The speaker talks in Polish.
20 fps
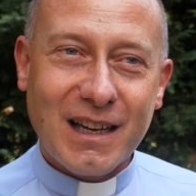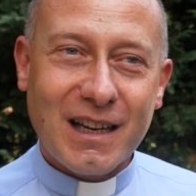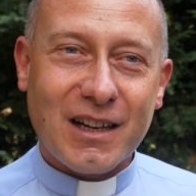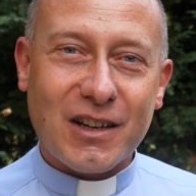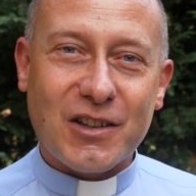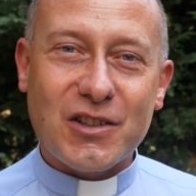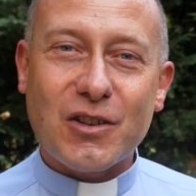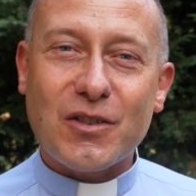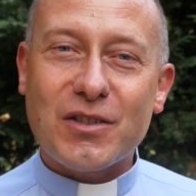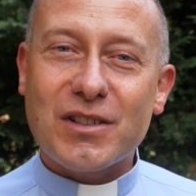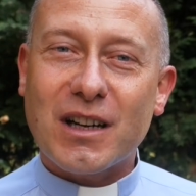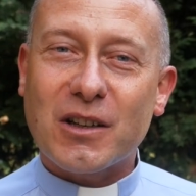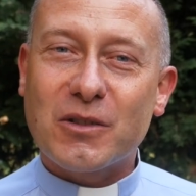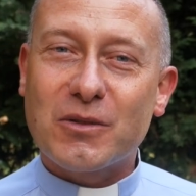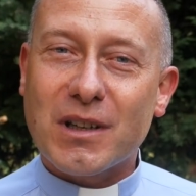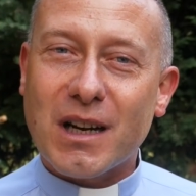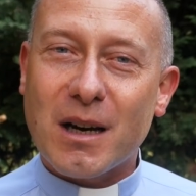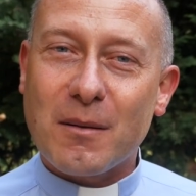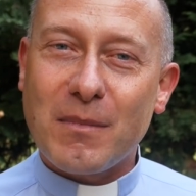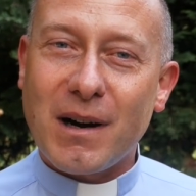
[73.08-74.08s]
Książka,
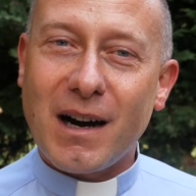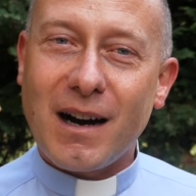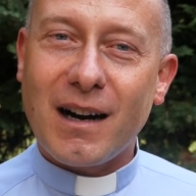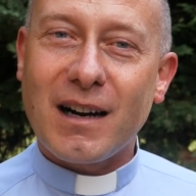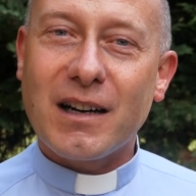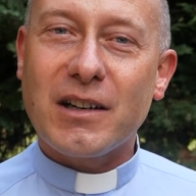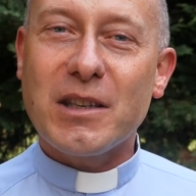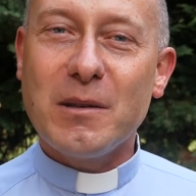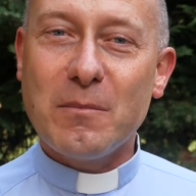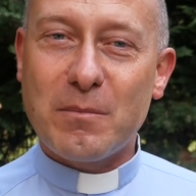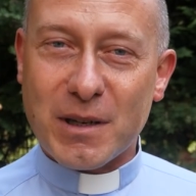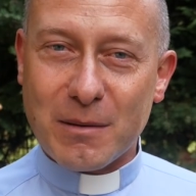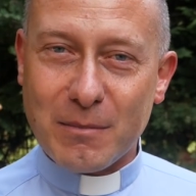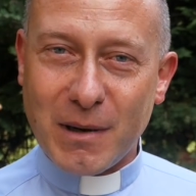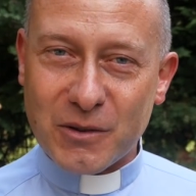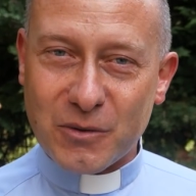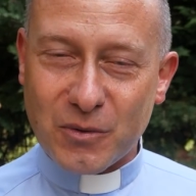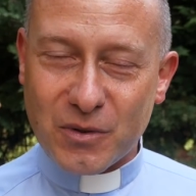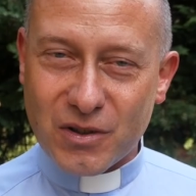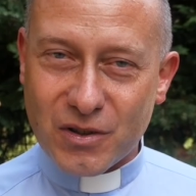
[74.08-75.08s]
która ma
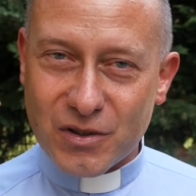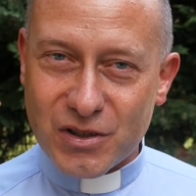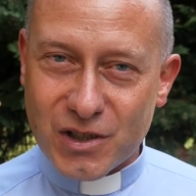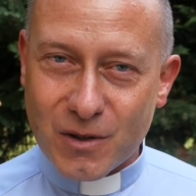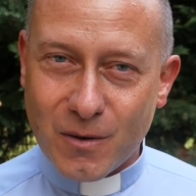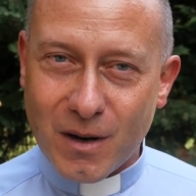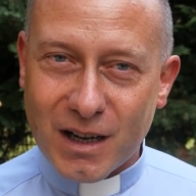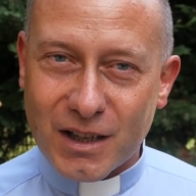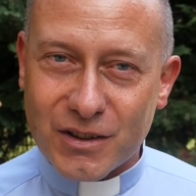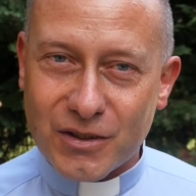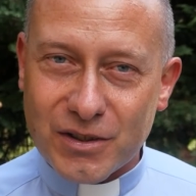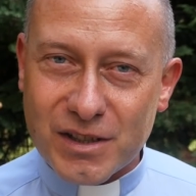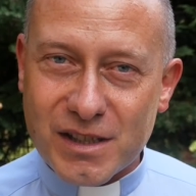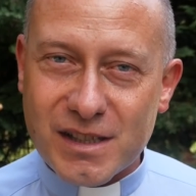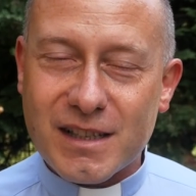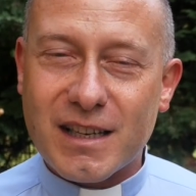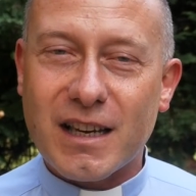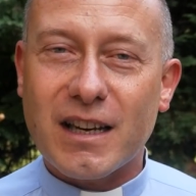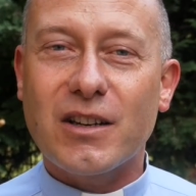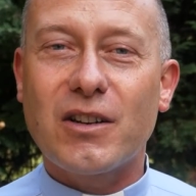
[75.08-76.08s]
imprimatur Kościoła
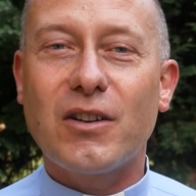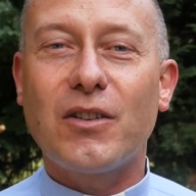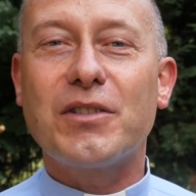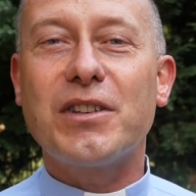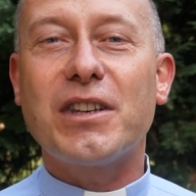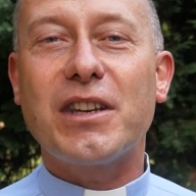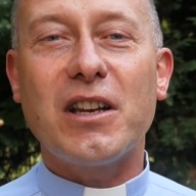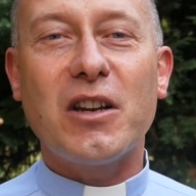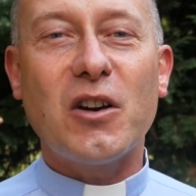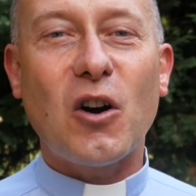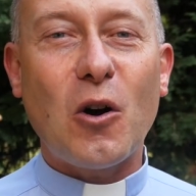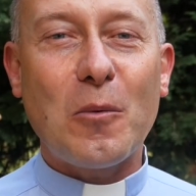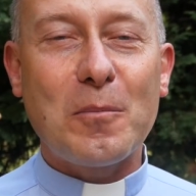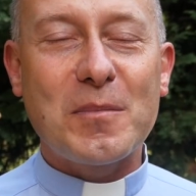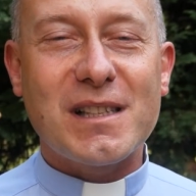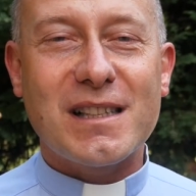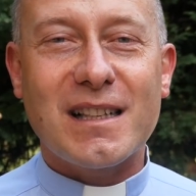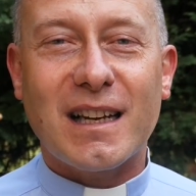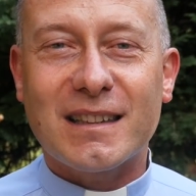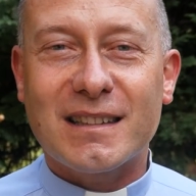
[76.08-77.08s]
katolickiego, Nihil
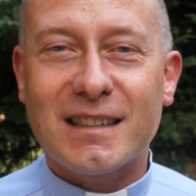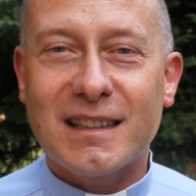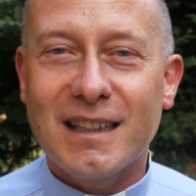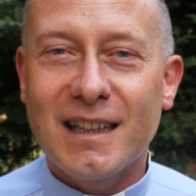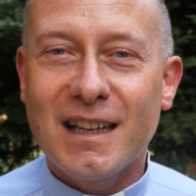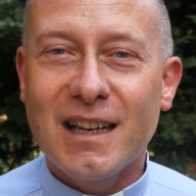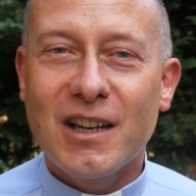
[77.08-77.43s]
Obstat.